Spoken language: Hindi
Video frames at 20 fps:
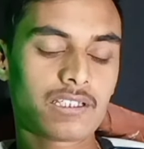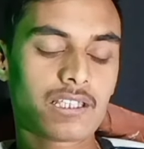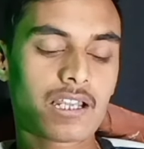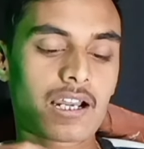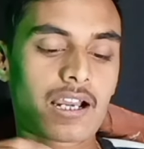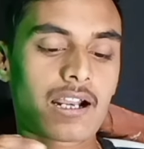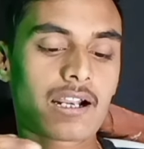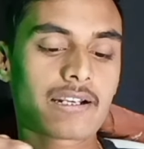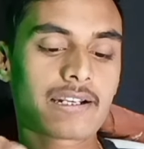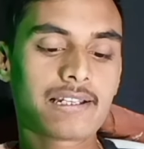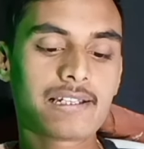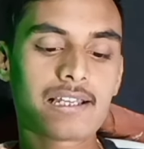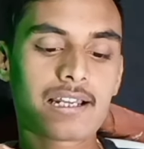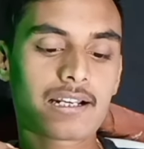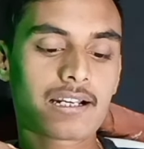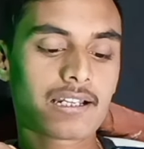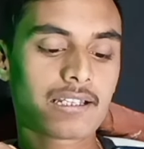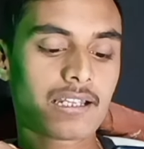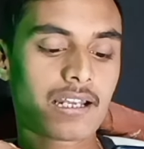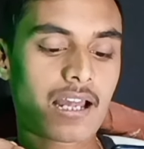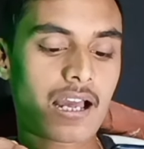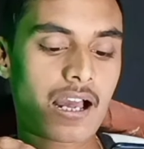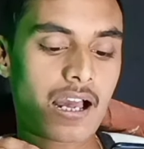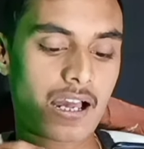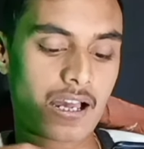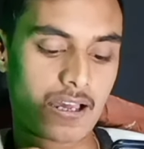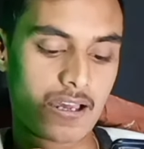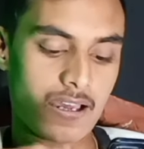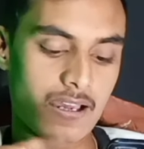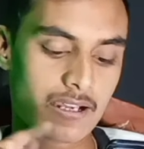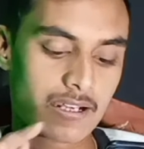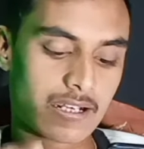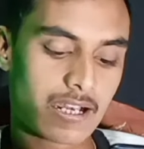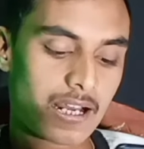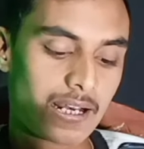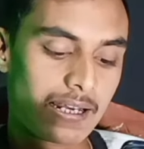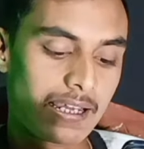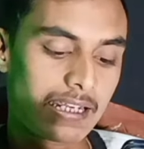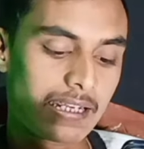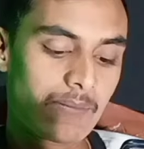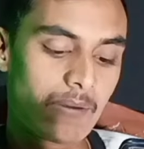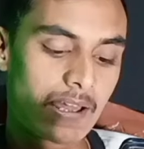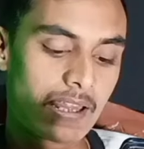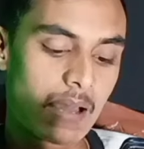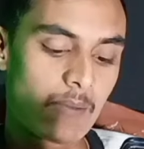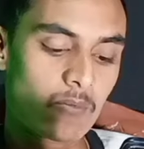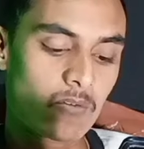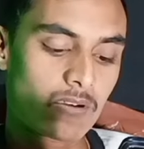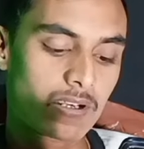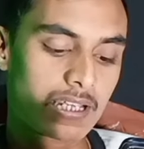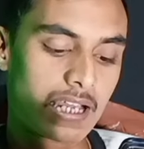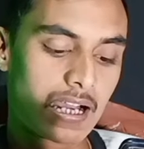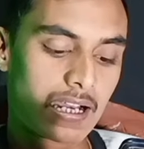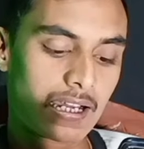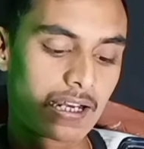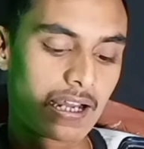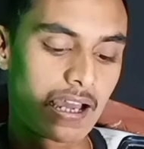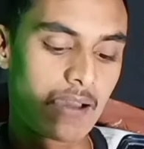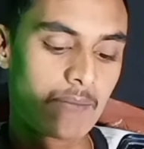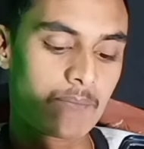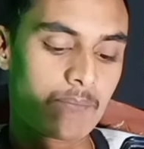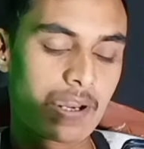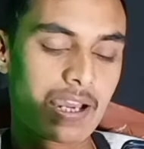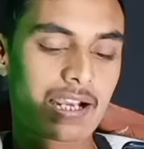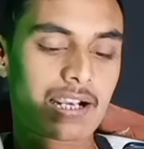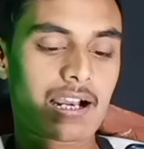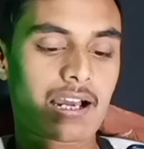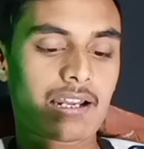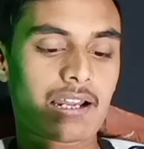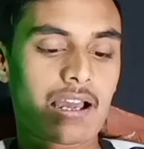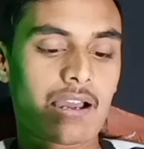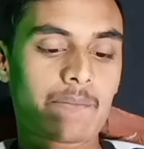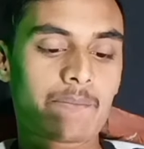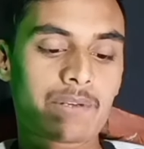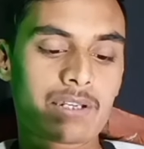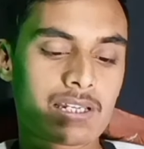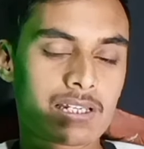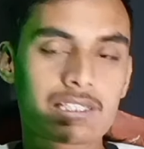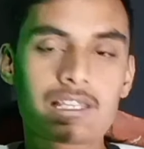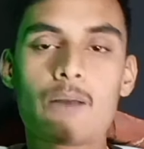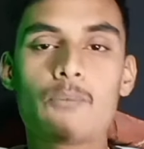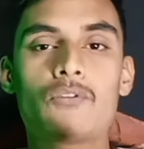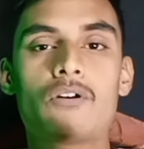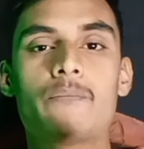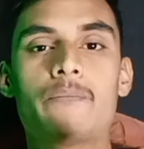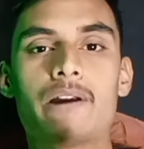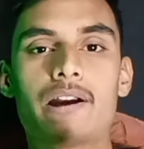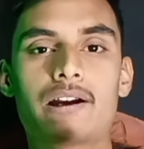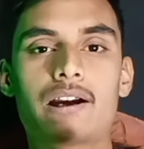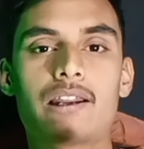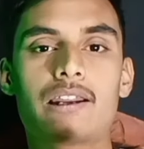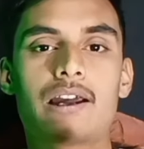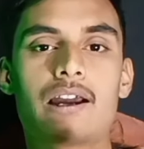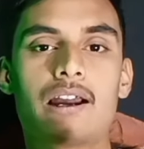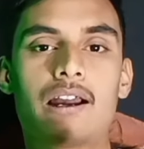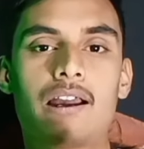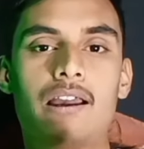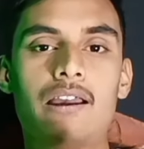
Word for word: इस तरह का क्लियर कर देना है करने के बाद आपको क्या करना है बैक आना है फिर से आपको बैक आना